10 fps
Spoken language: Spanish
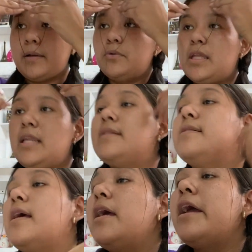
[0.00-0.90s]

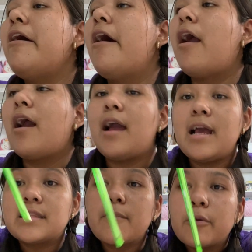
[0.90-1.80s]
Utilicé
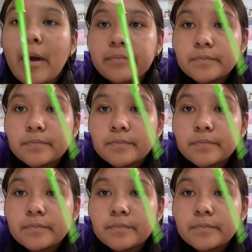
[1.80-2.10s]
esta pluma.